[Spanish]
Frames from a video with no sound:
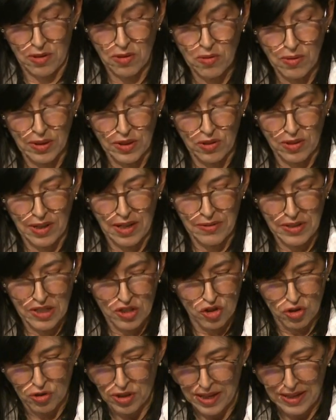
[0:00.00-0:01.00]
Cuando la
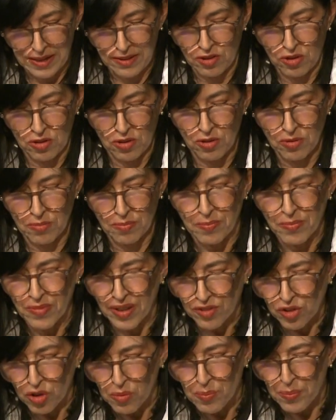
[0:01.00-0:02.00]
ves llorando,
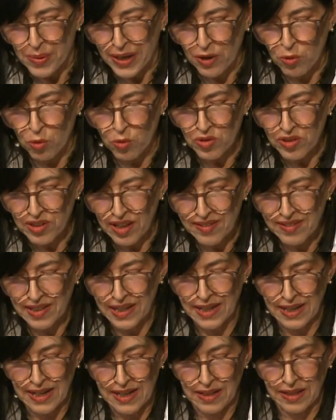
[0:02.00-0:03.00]
son preguntas
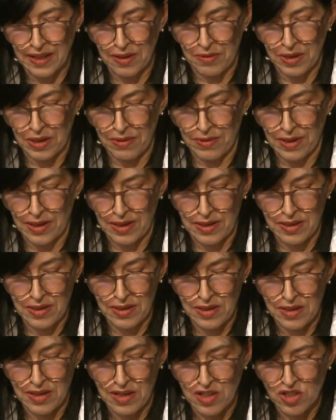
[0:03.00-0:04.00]
en carne viva.
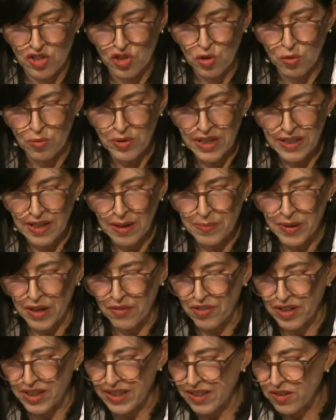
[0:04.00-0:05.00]
Yo hubiera
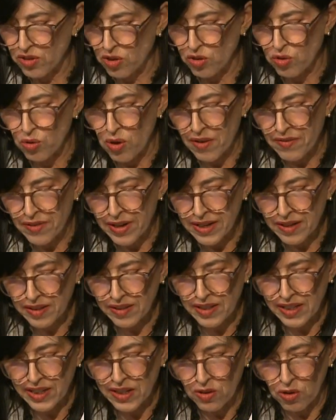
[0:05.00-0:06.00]
preferido no
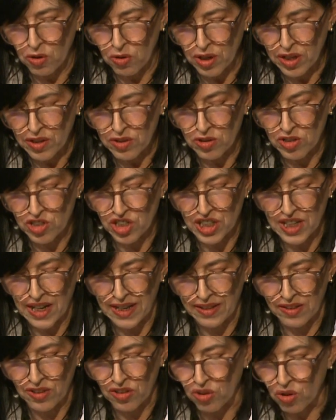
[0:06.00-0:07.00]
haberte oído el
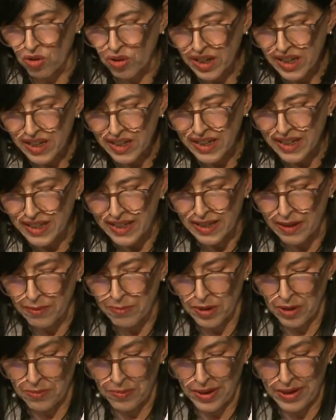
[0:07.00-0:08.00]
llanto. ¿Qué querés,
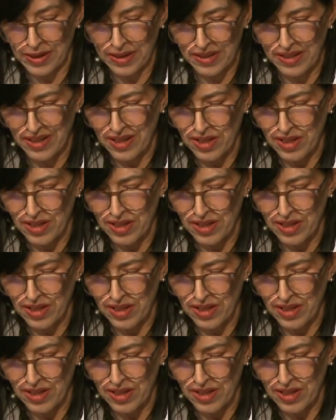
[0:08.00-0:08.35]
mamá?